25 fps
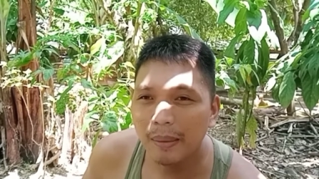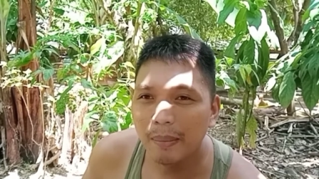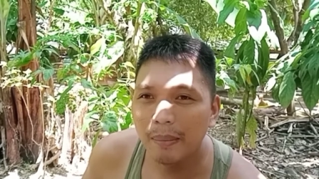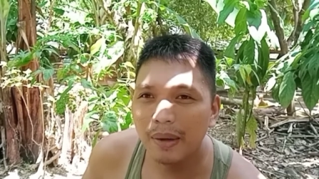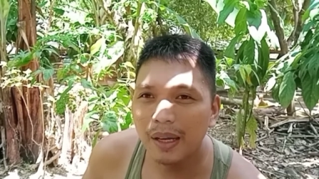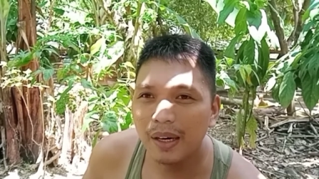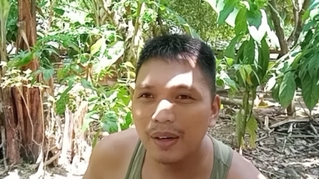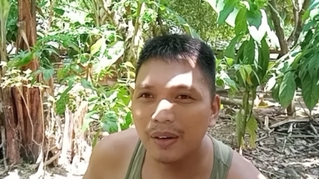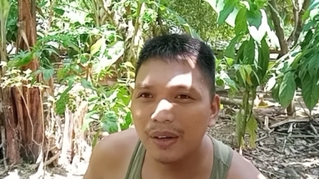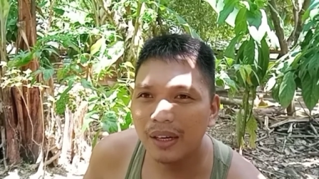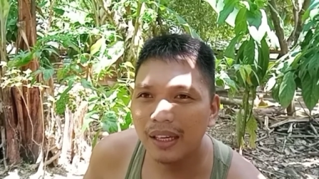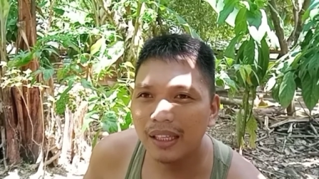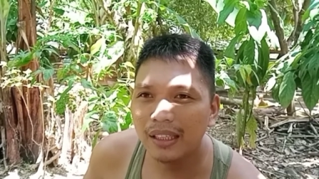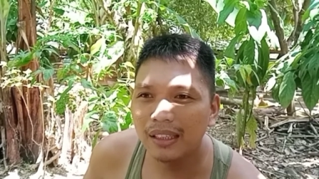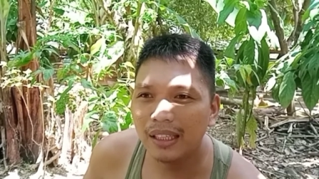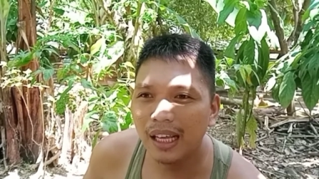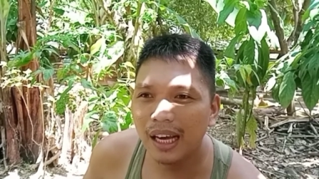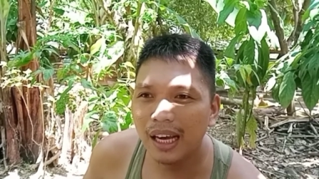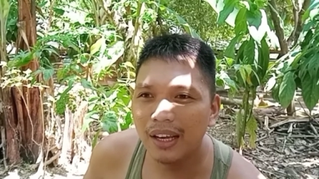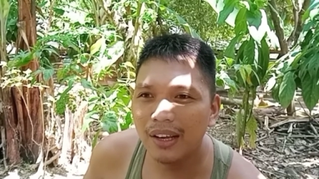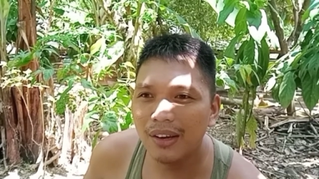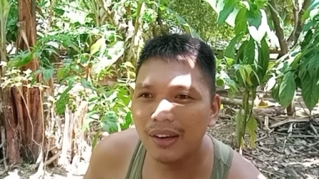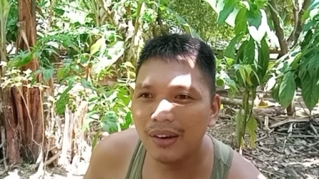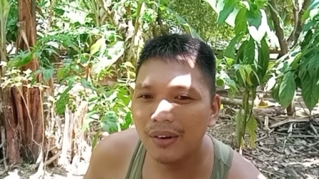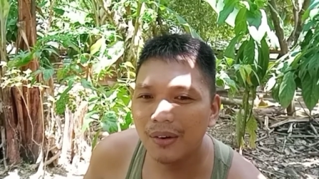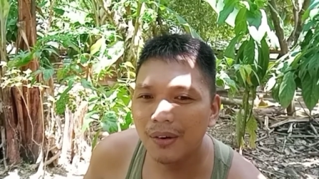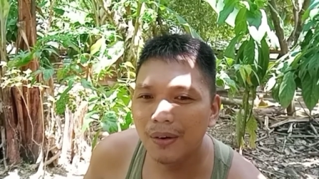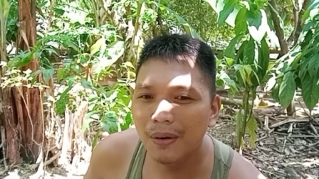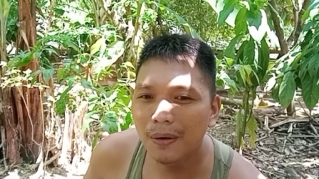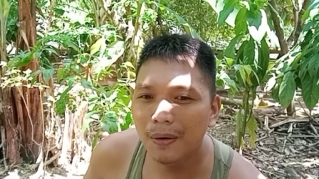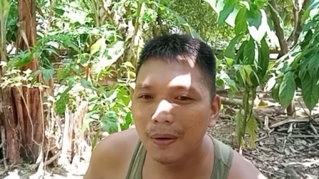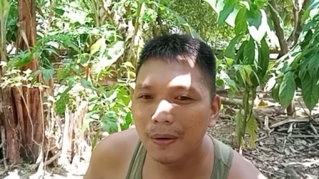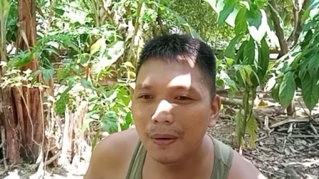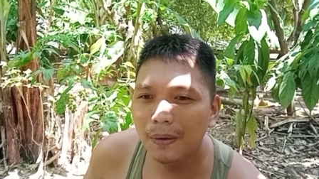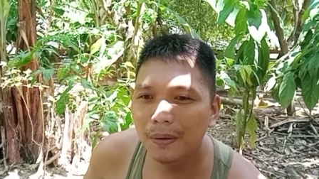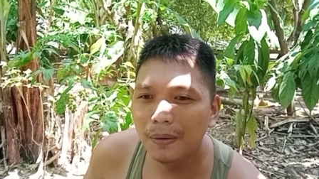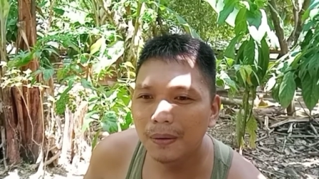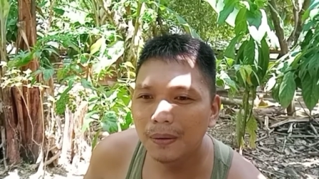Meron din
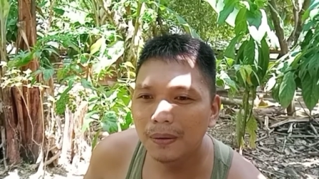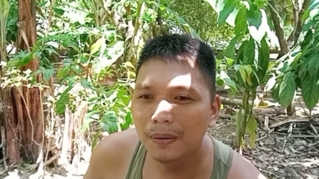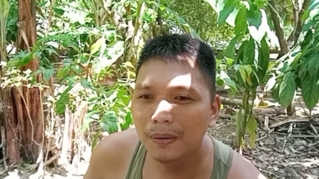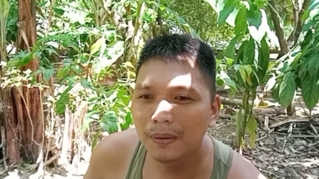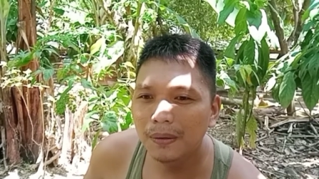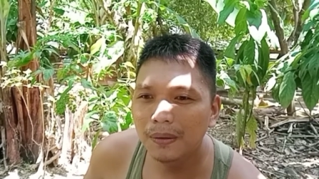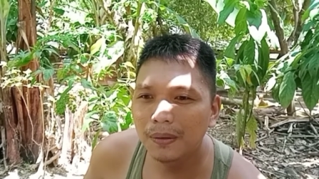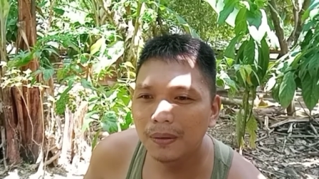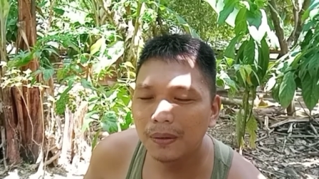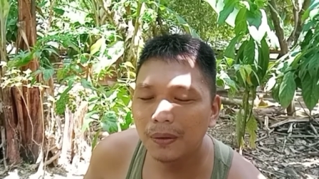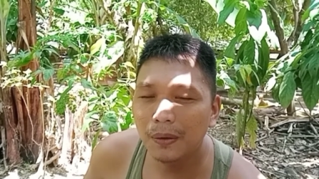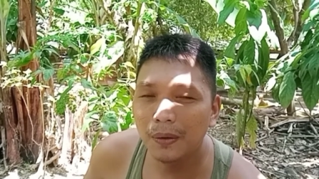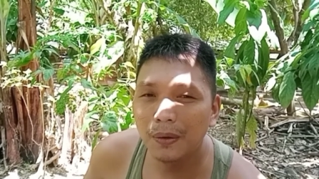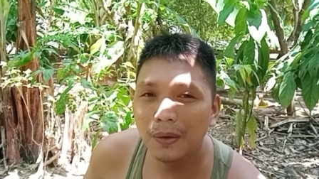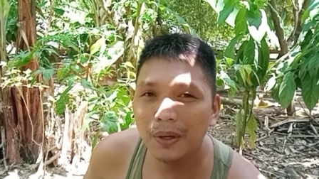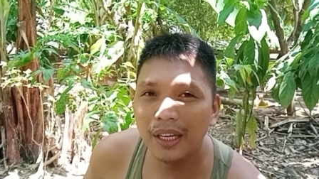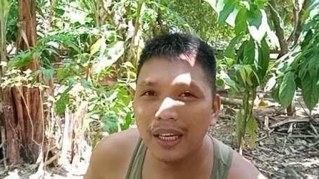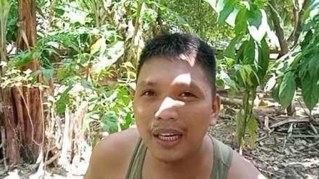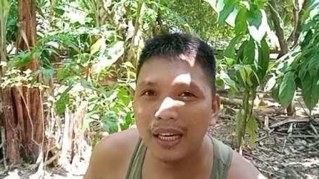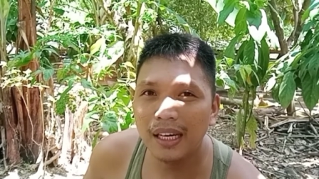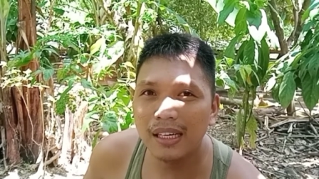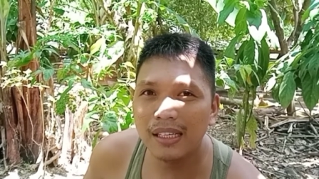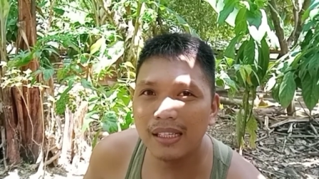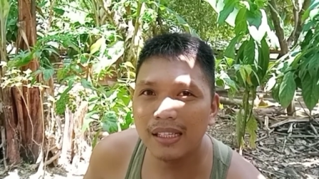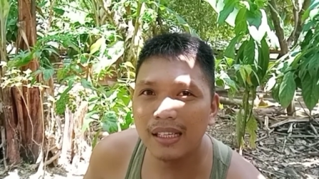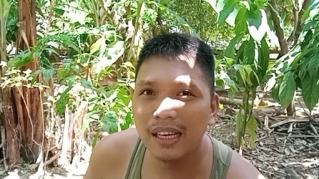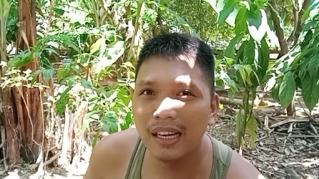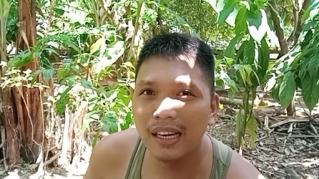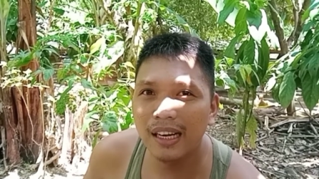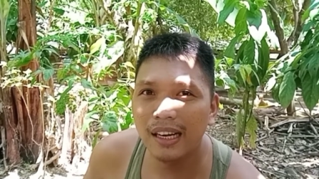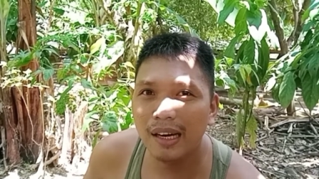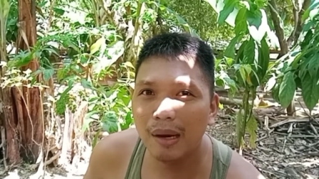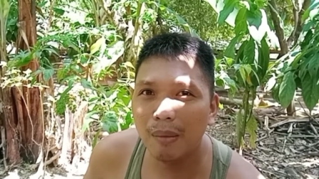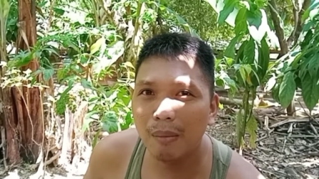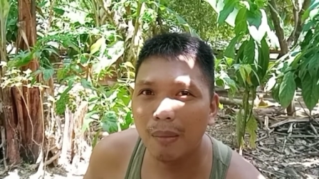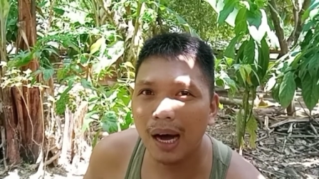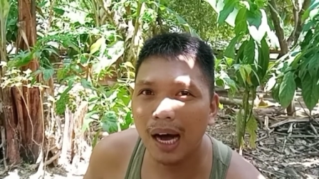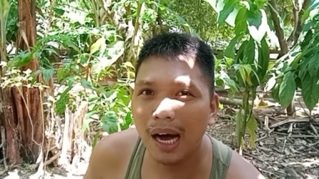tayong uri ng sili
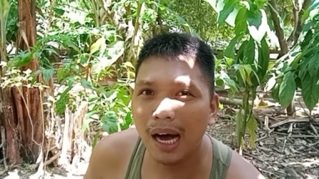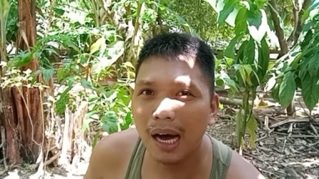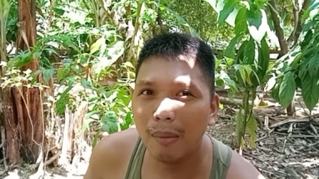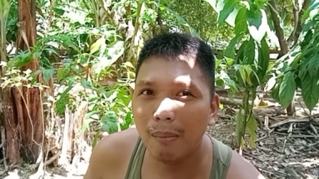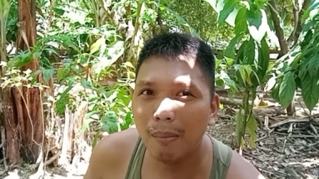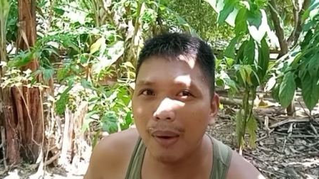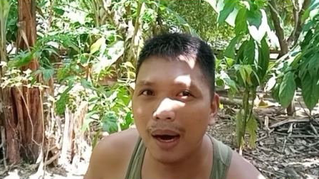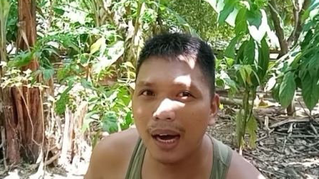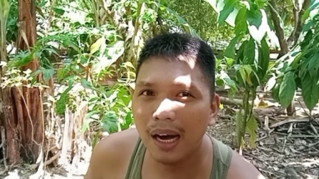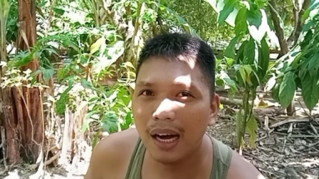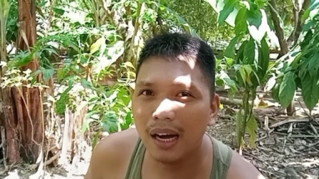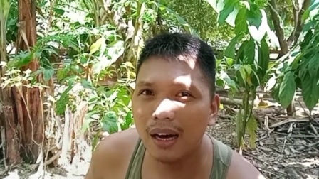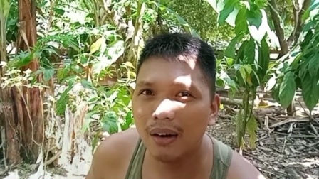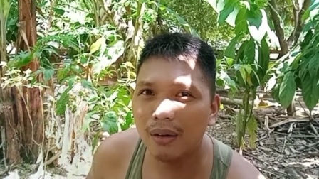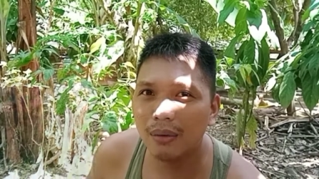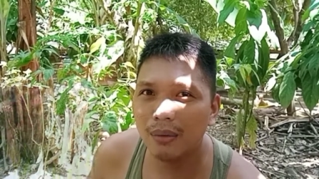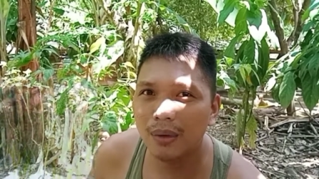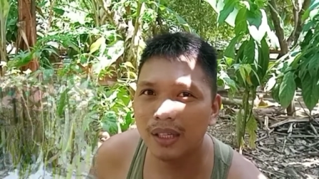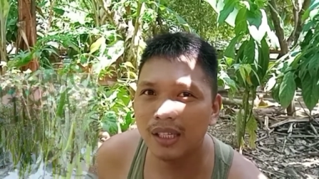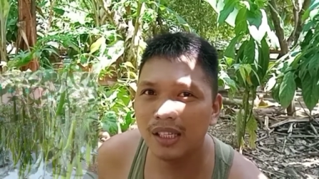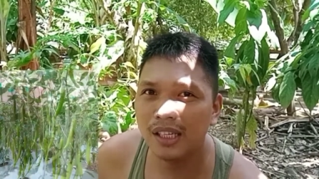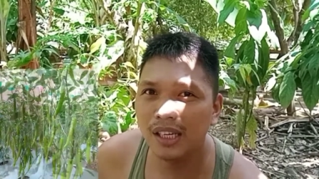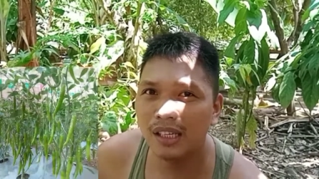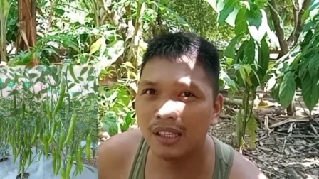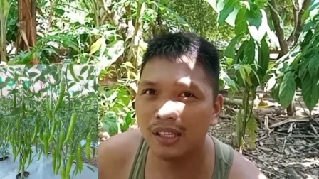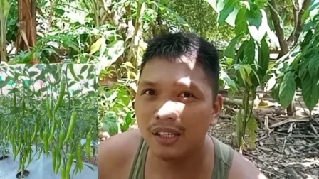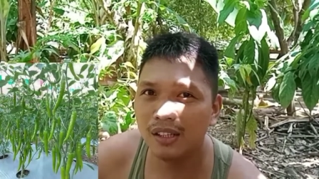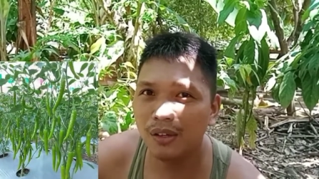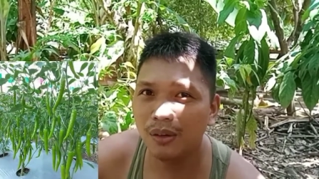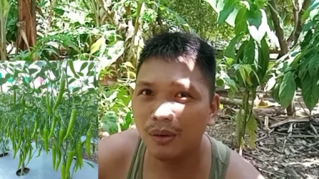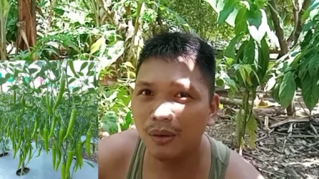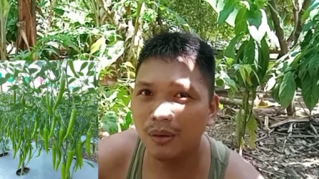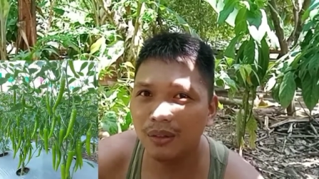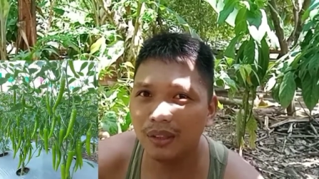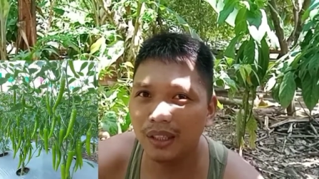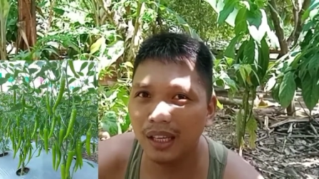na mahaba which is yung